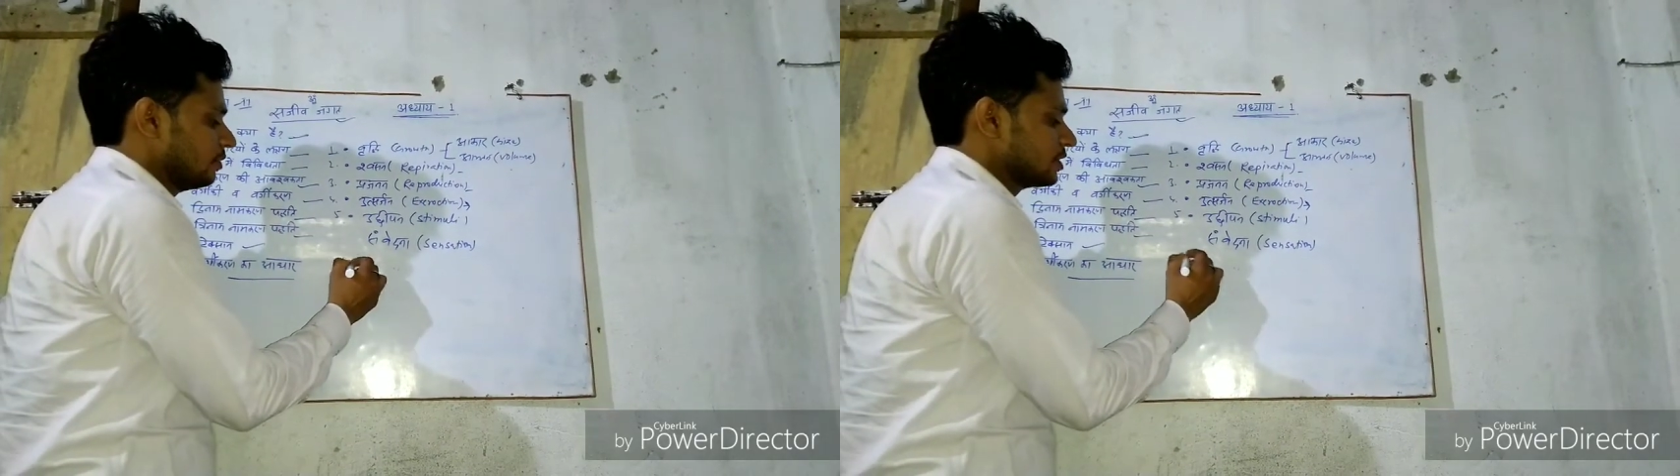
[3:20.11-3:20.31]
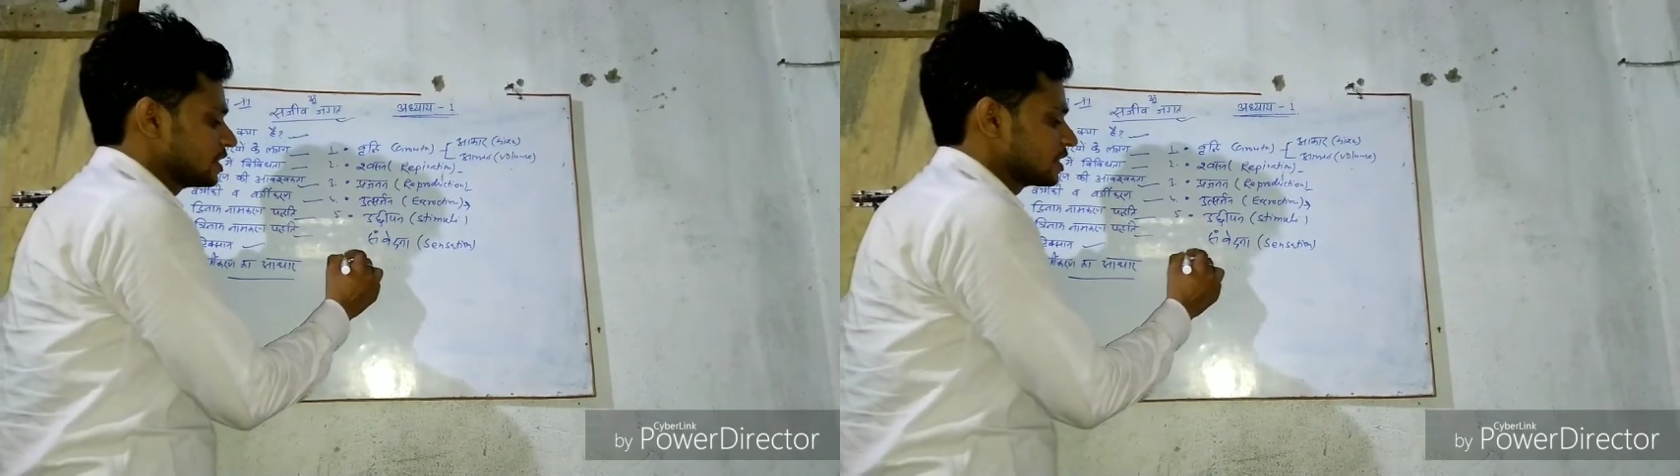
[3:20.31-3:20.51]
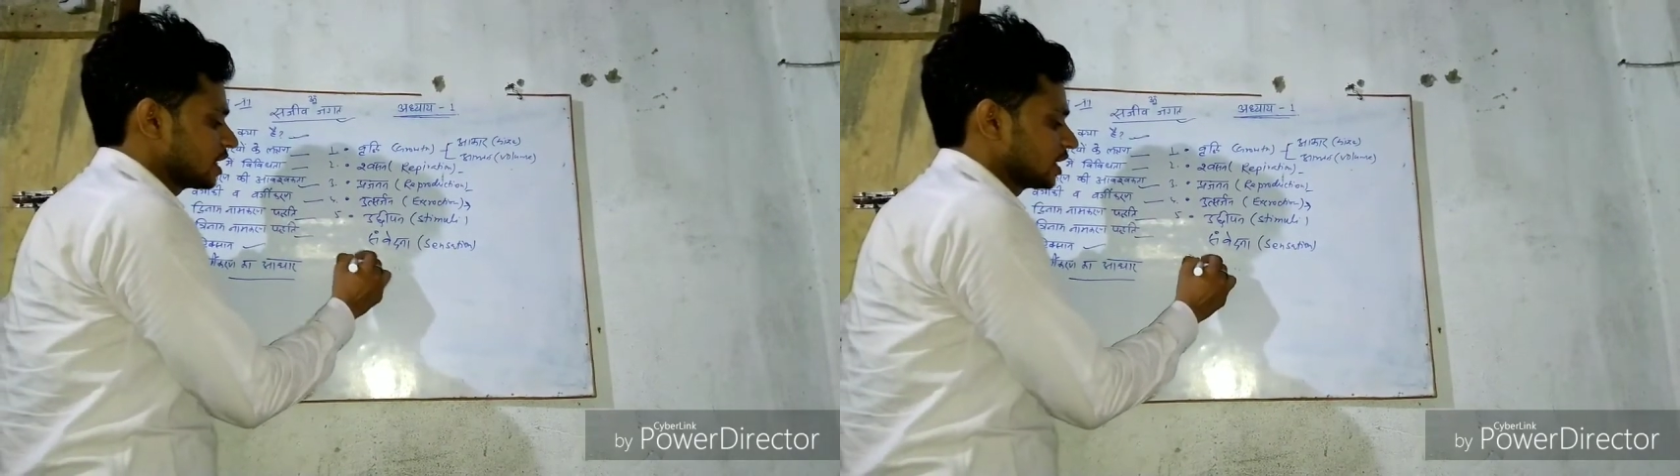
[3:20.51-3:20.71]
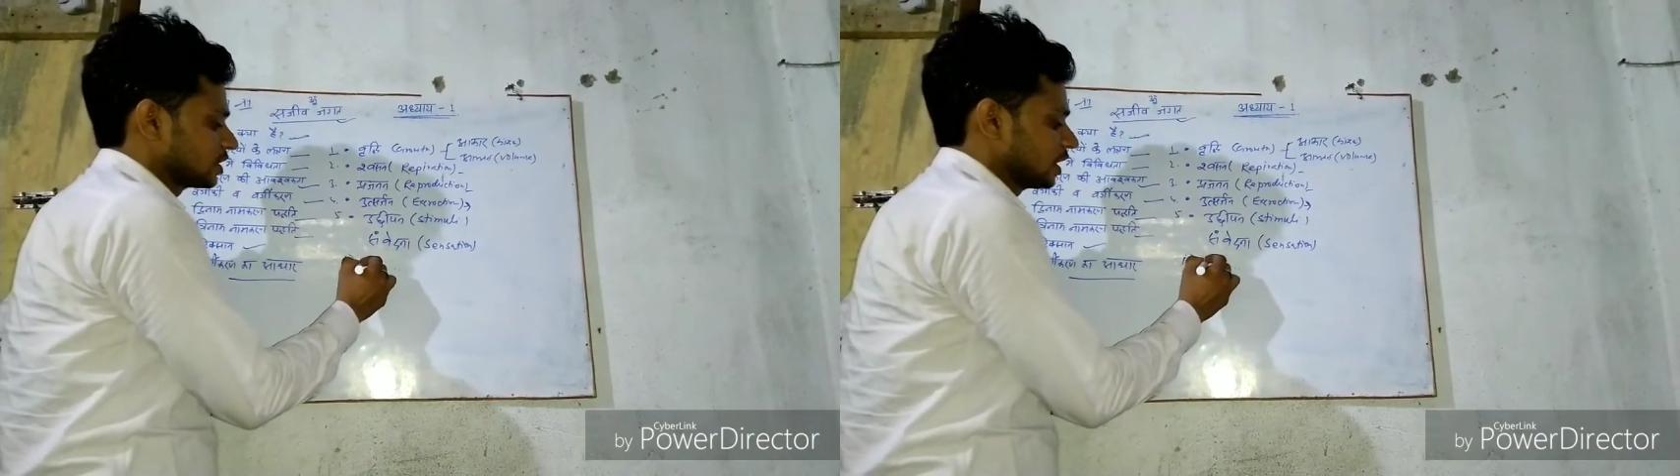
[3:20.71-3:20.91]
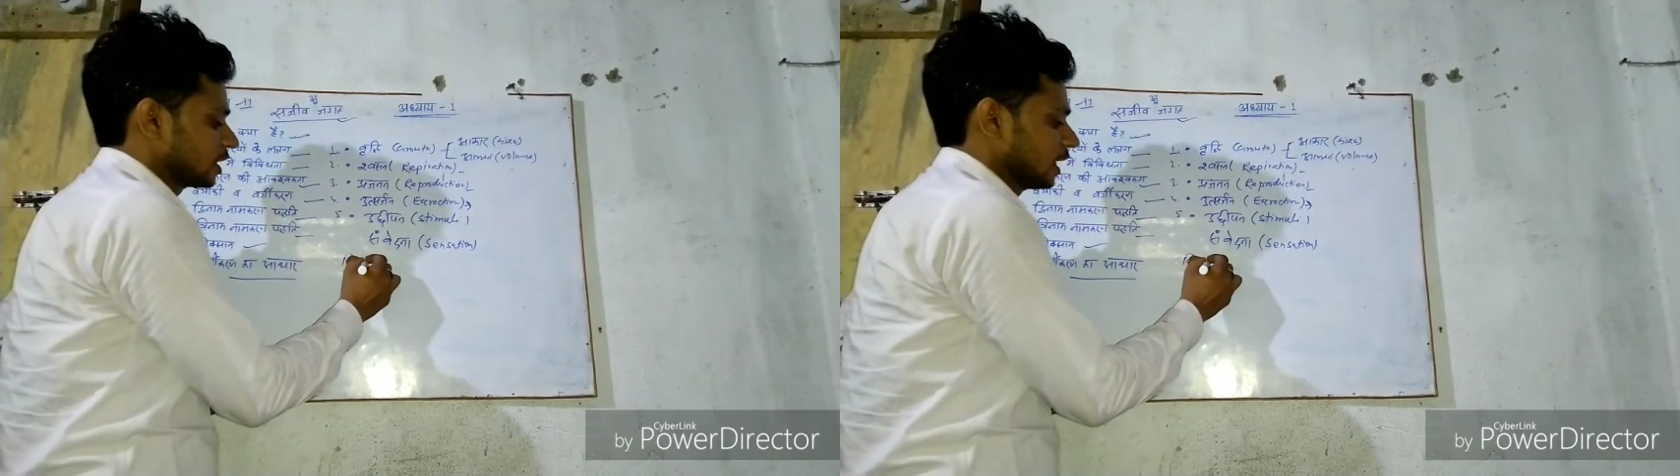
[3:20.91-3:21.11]
विशिष्ट
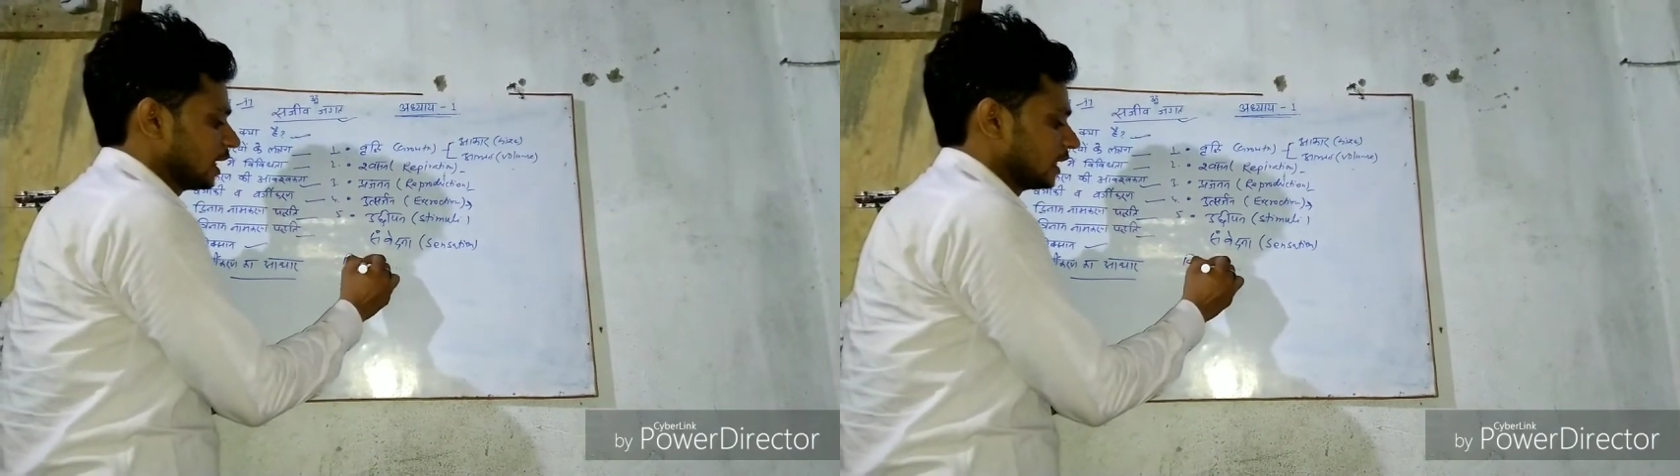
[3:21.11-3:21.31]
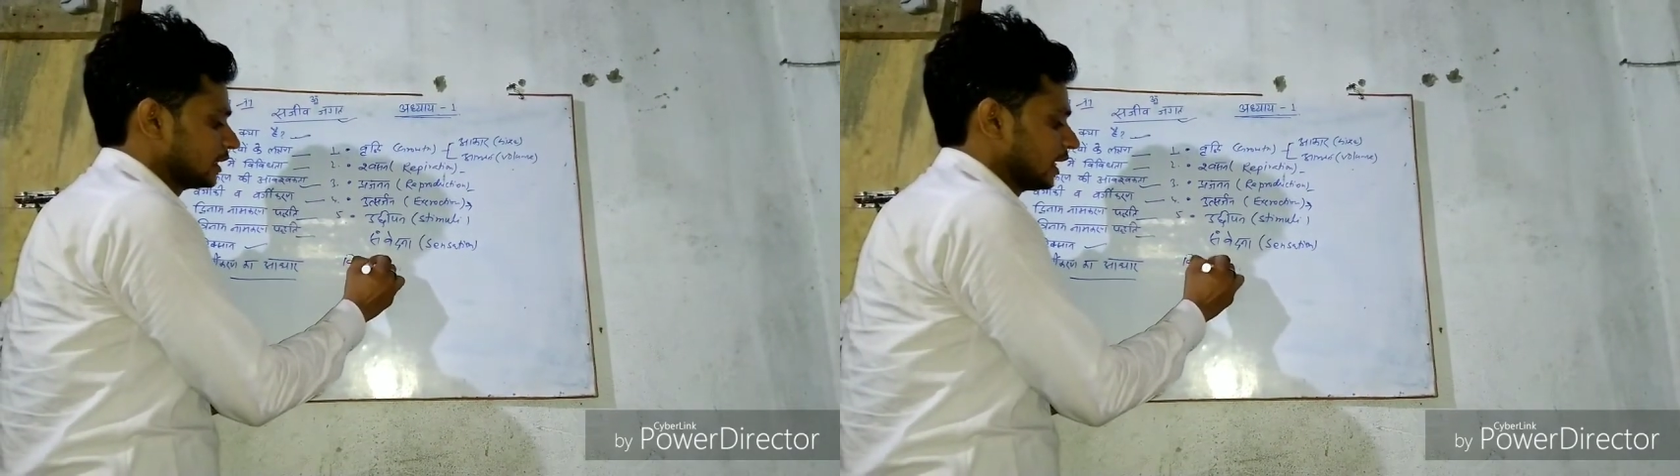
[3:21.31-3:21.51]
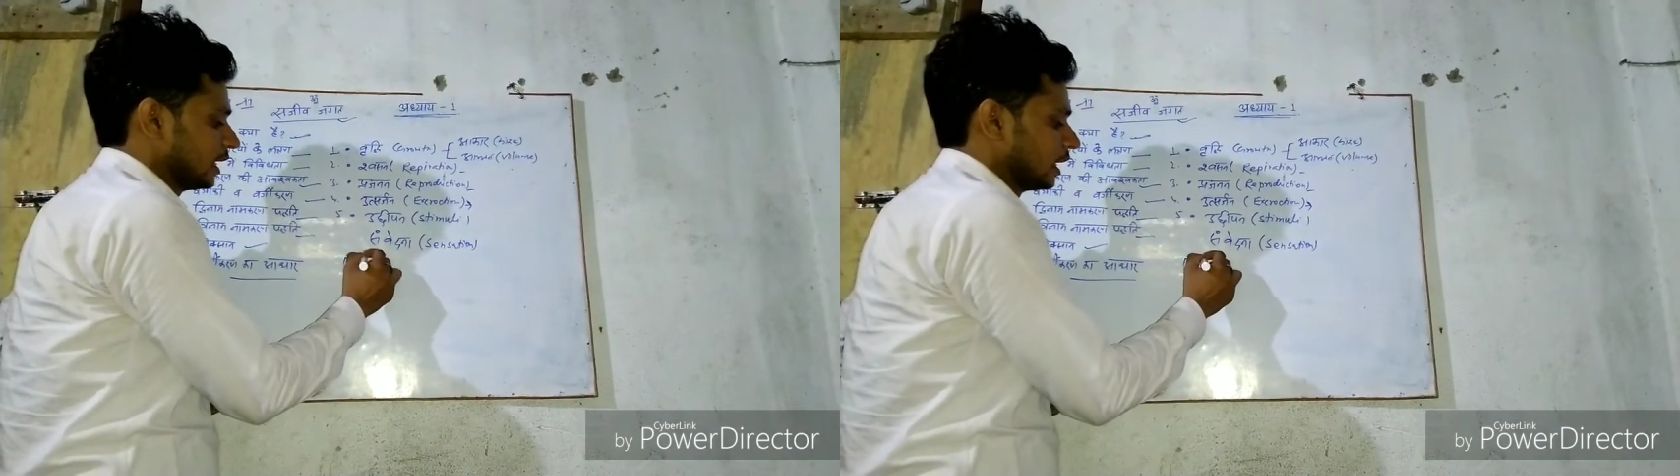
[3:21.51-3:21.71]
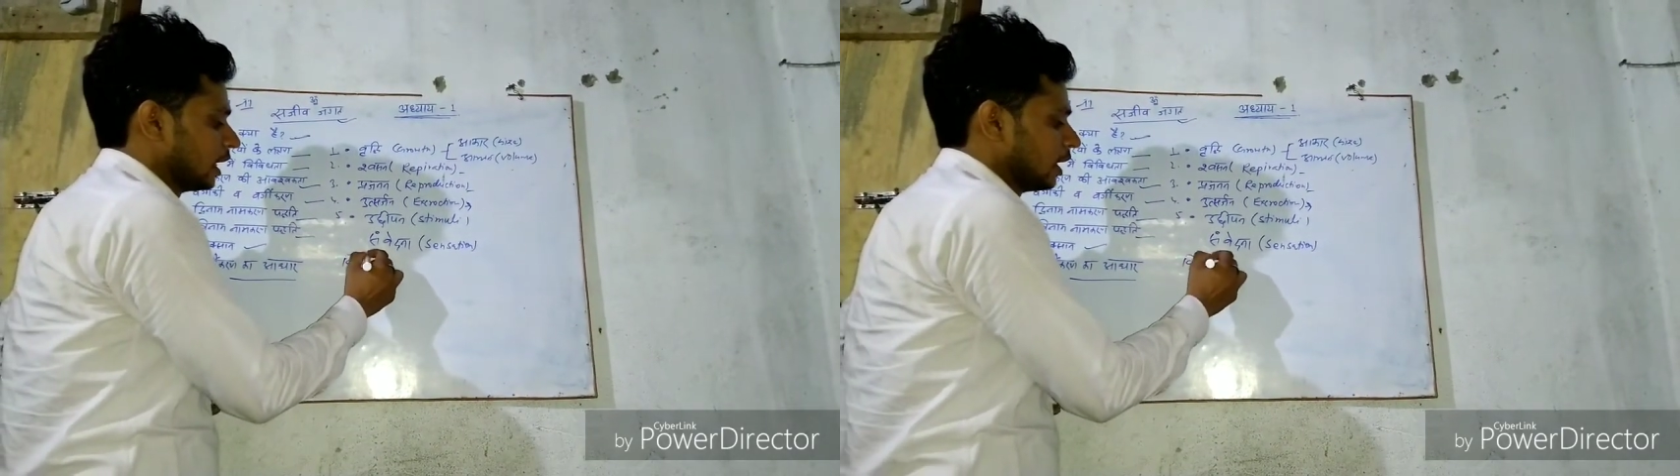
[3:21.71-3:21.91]
लक्षण कहलाता है